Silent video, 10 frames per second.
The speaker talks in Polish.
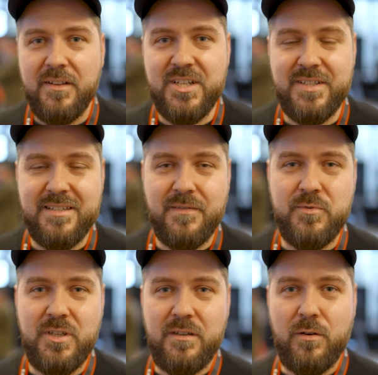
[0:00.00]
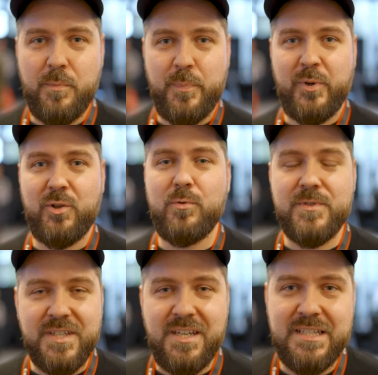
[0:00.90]
Cześć, nazywam się Igor
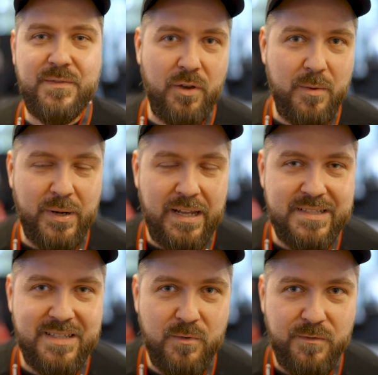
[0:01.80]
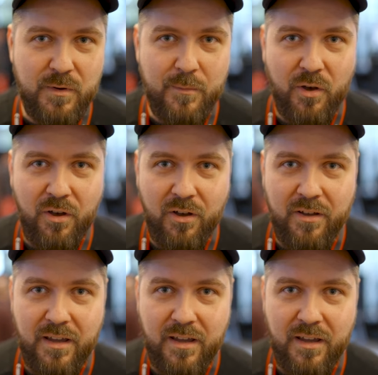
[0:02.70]
Podgórski i na swojej prelekcji mówiłem o